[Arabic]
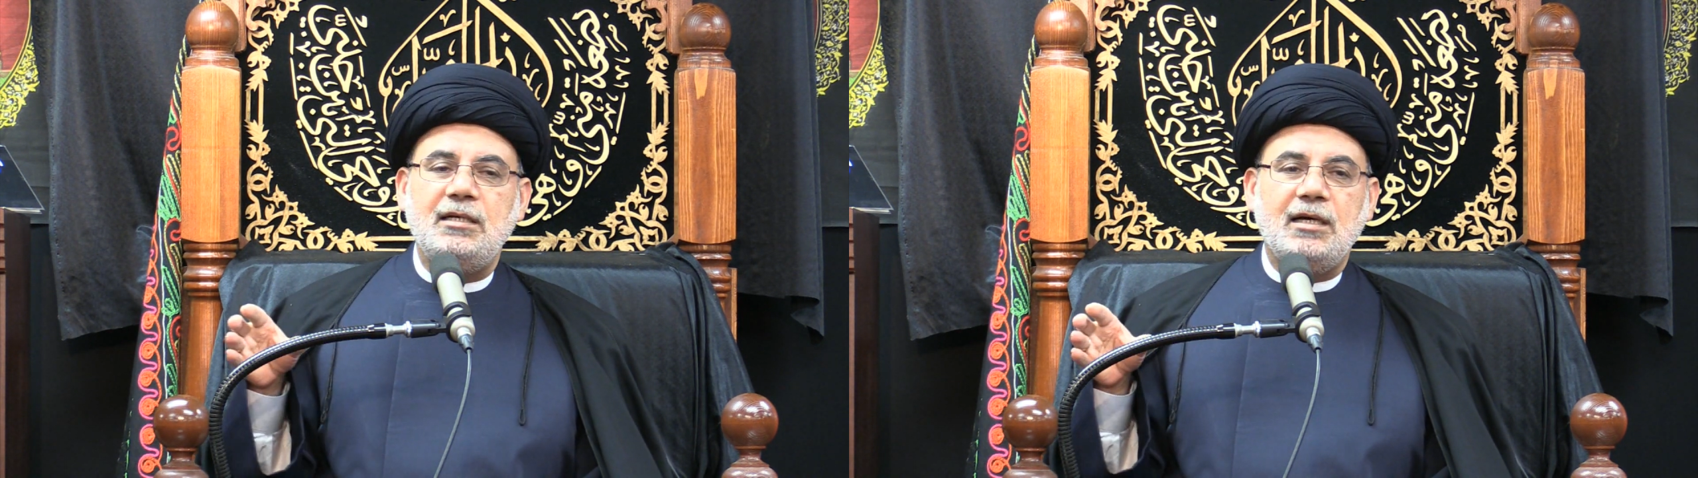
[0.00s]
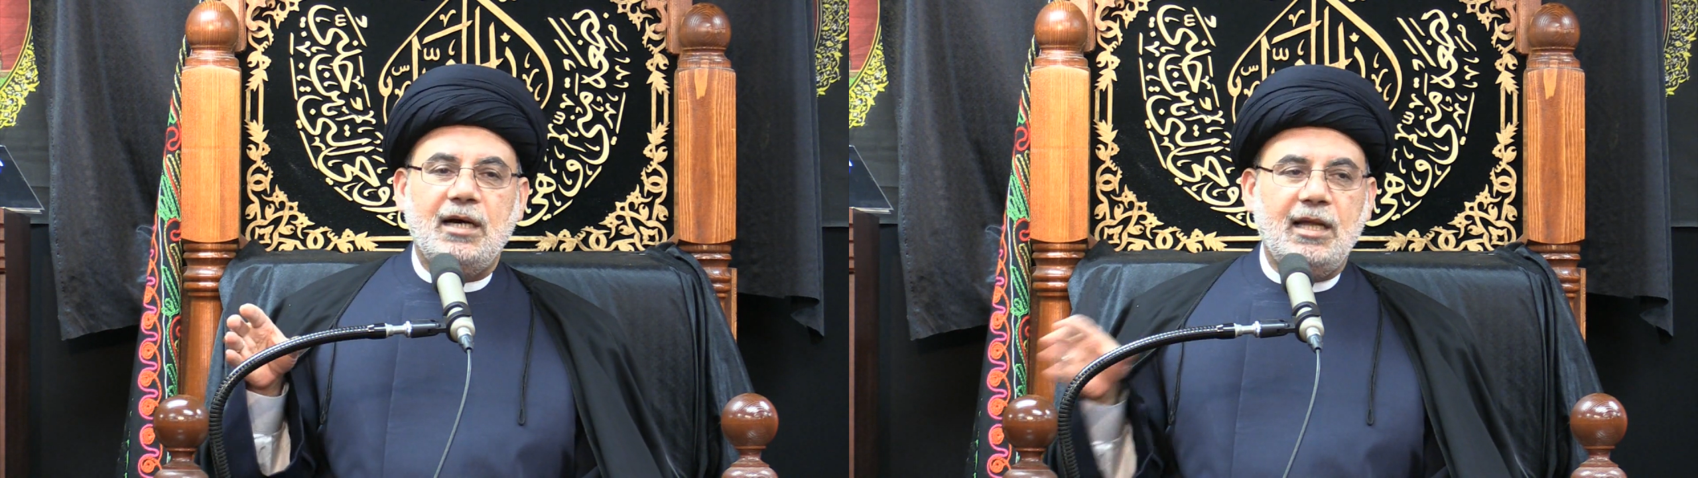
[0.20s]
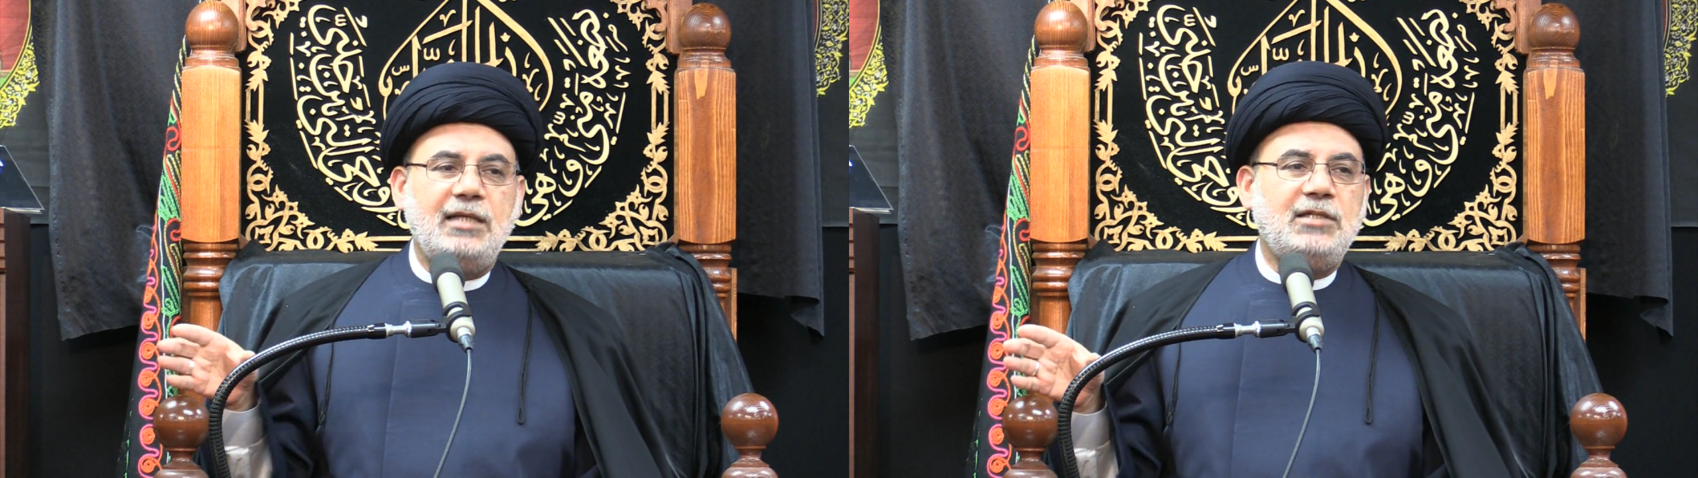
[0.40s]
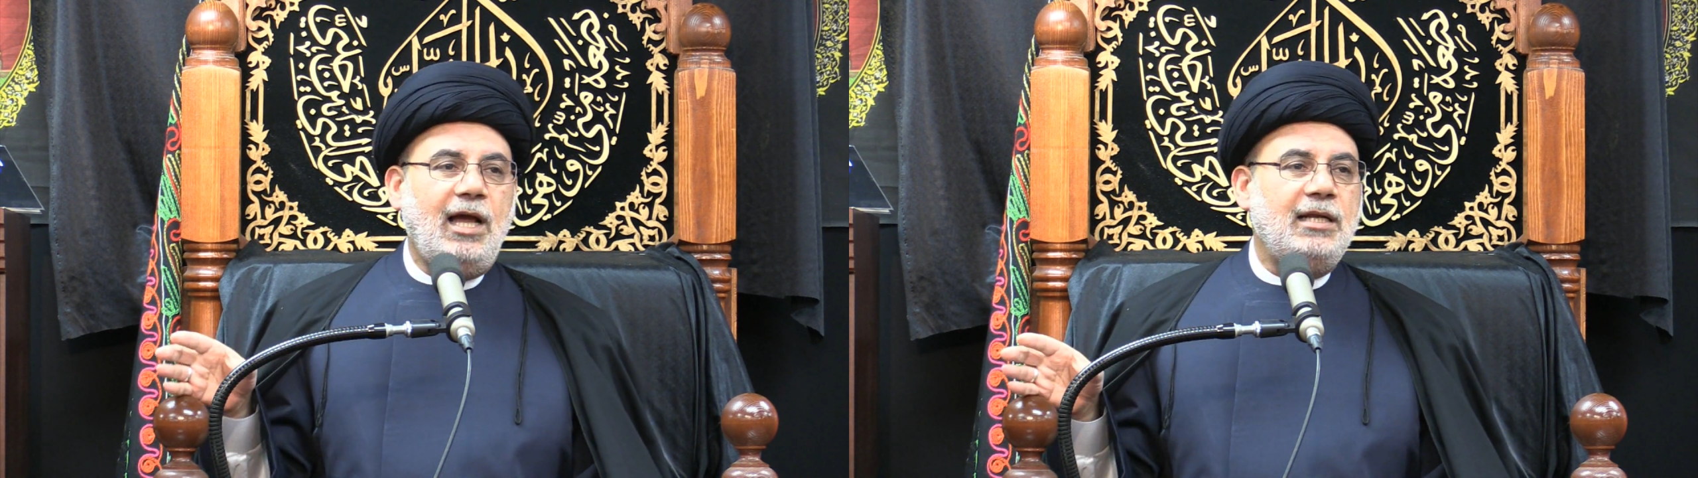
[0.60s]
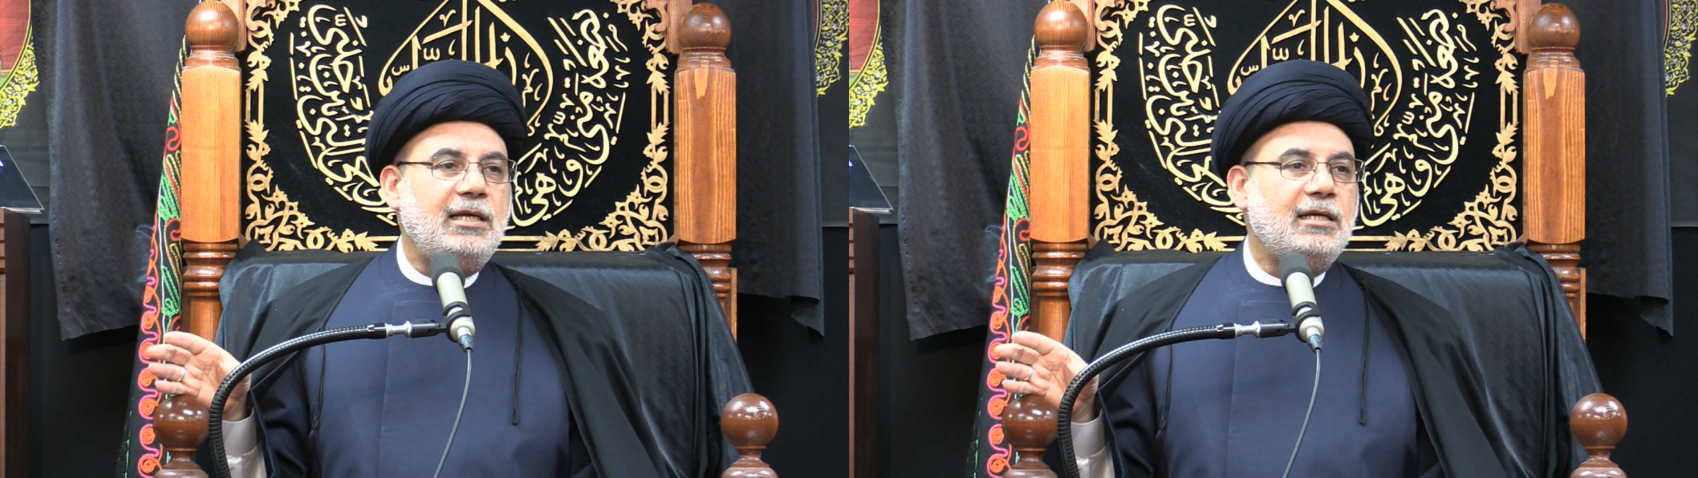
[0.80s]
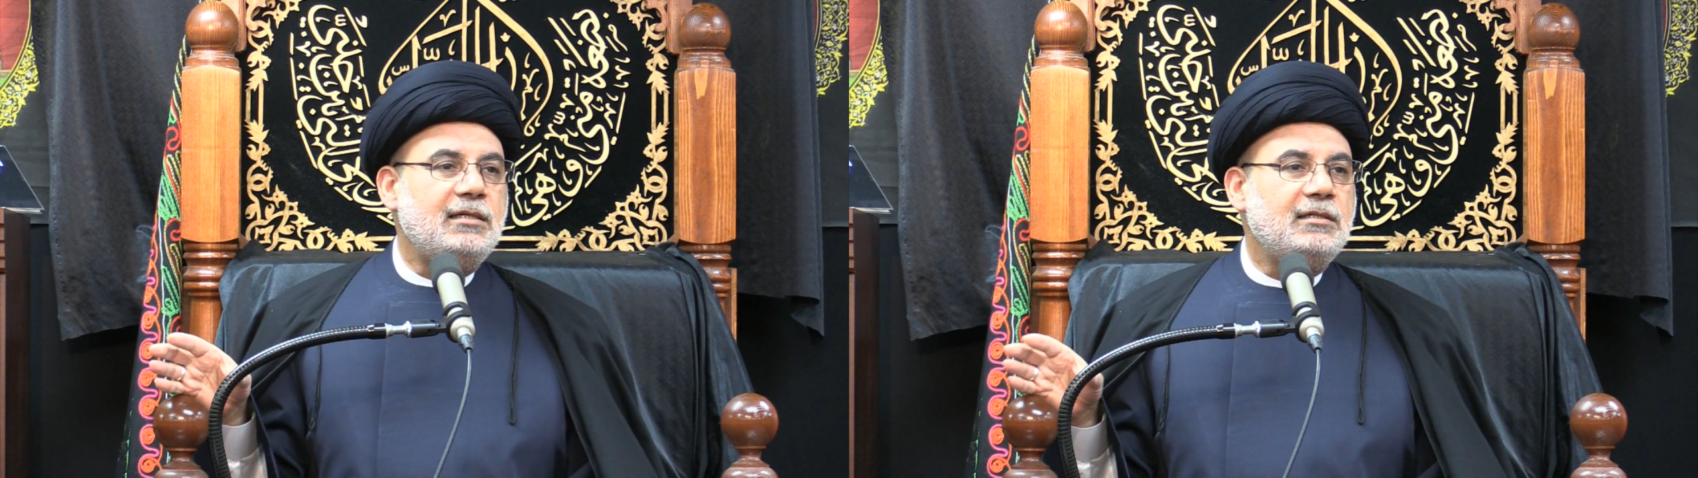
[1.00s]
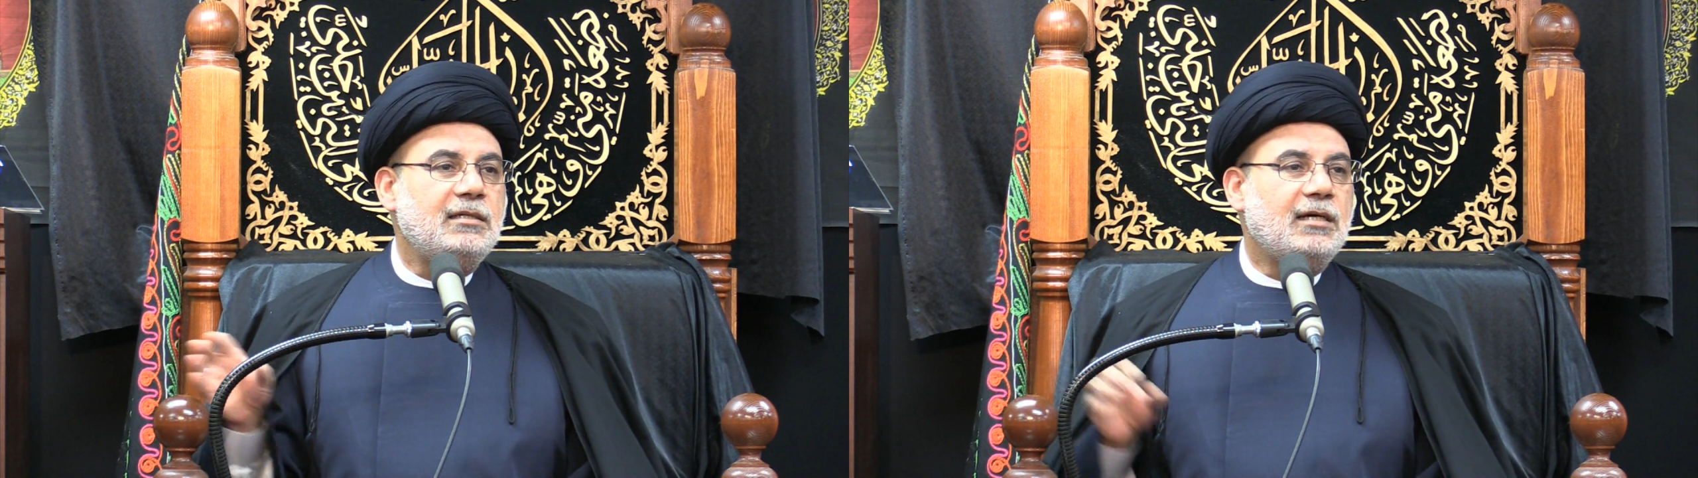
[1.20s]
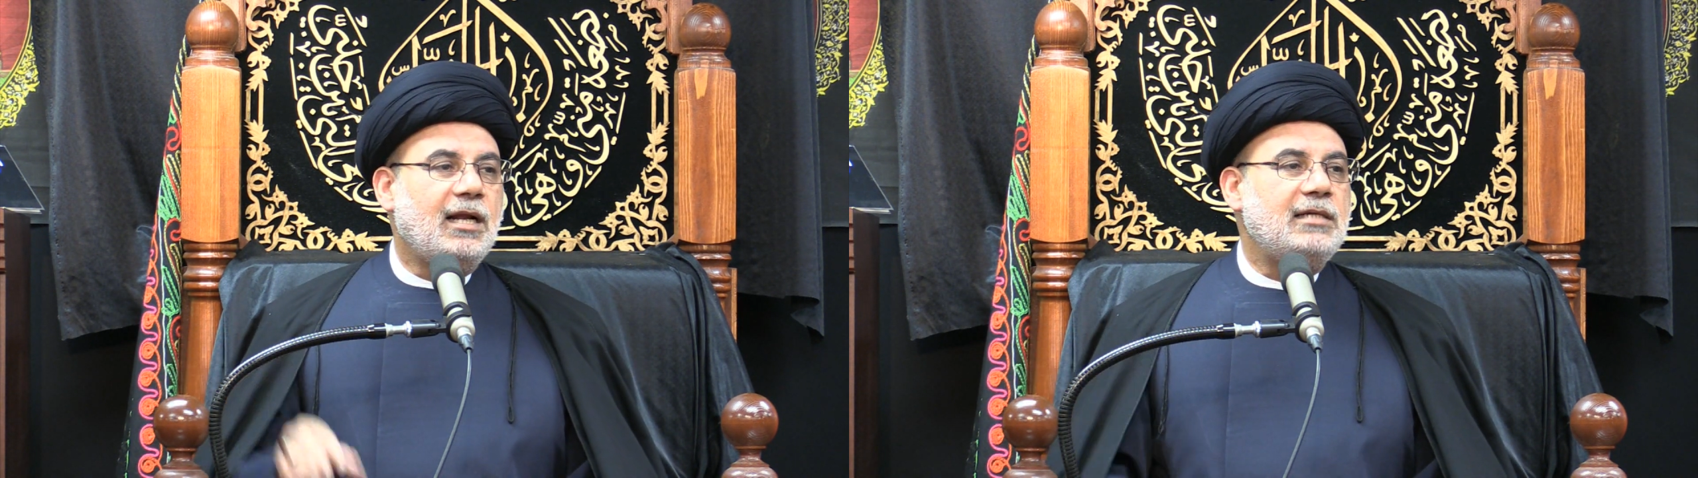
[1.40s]
خرج عليه
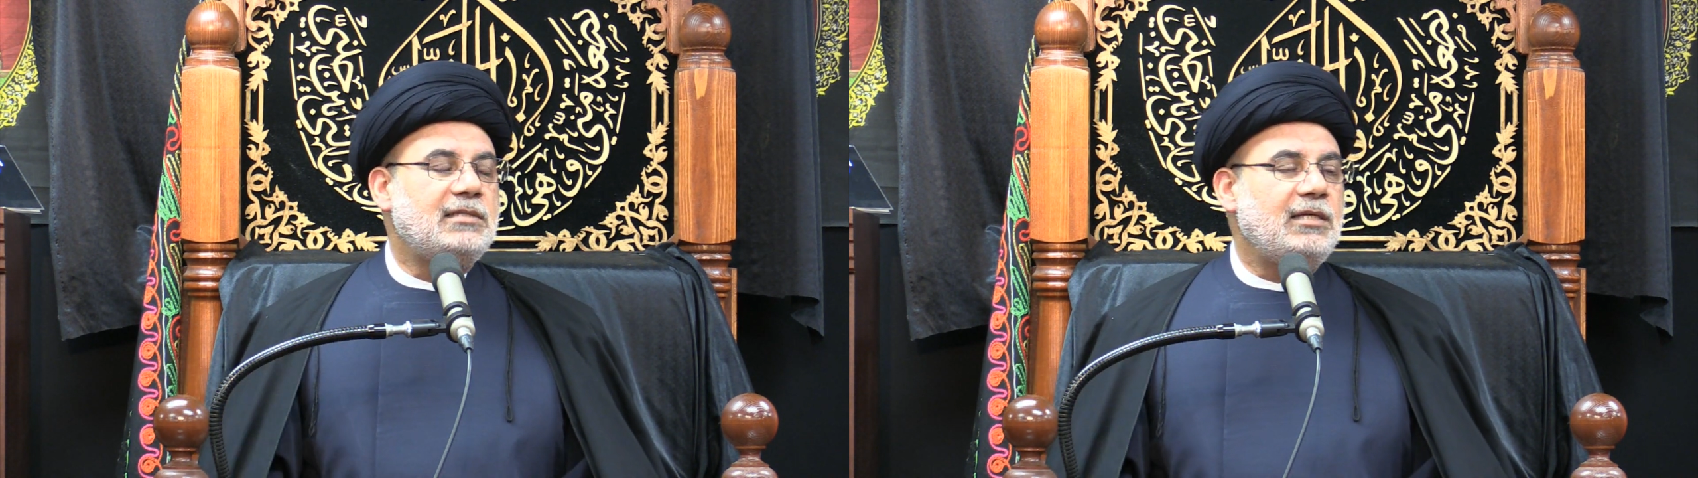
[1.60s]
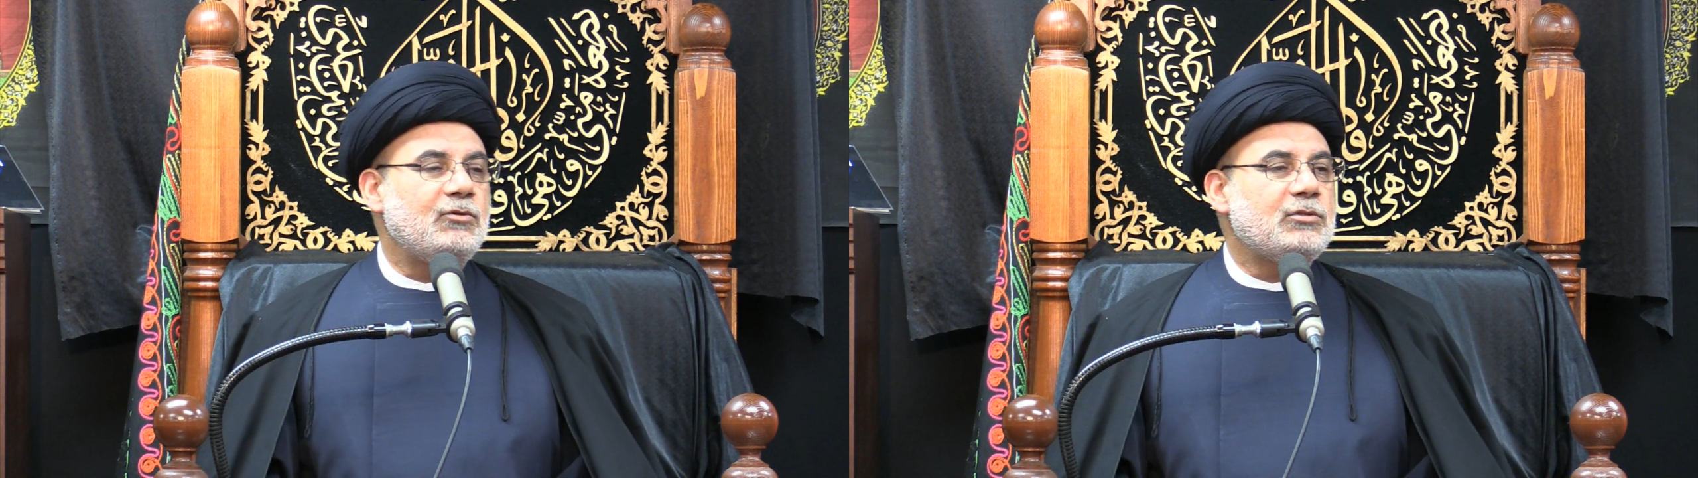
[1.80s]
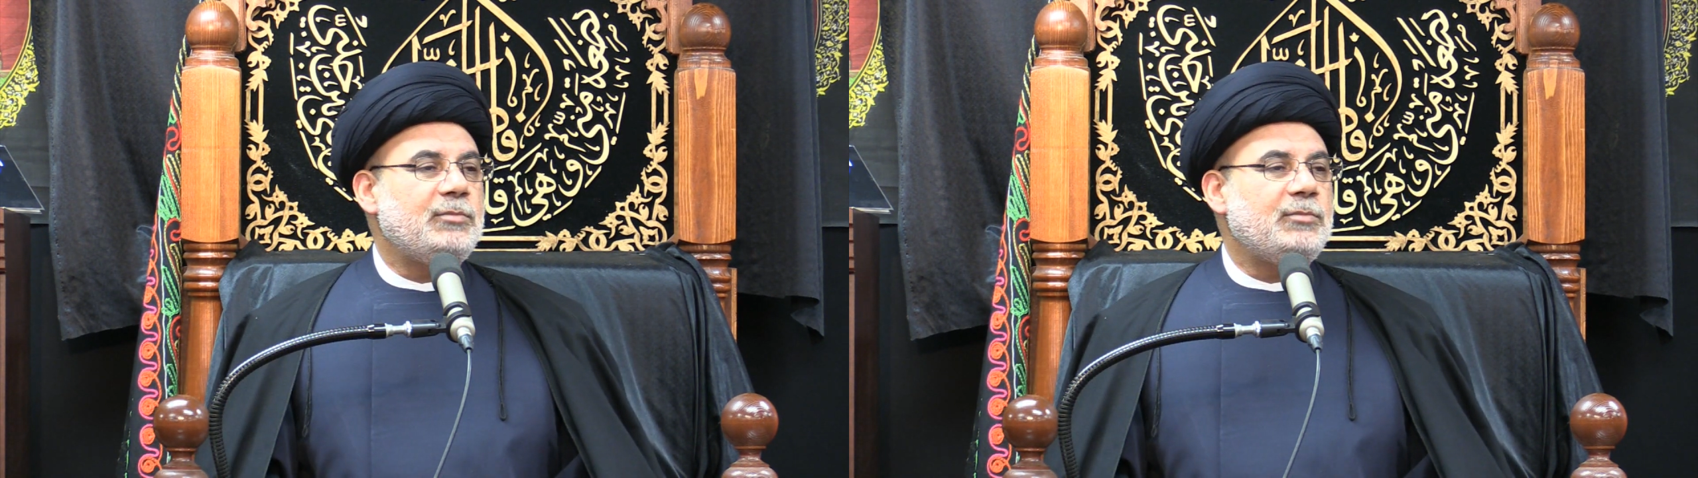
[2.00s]
رأسا يصبح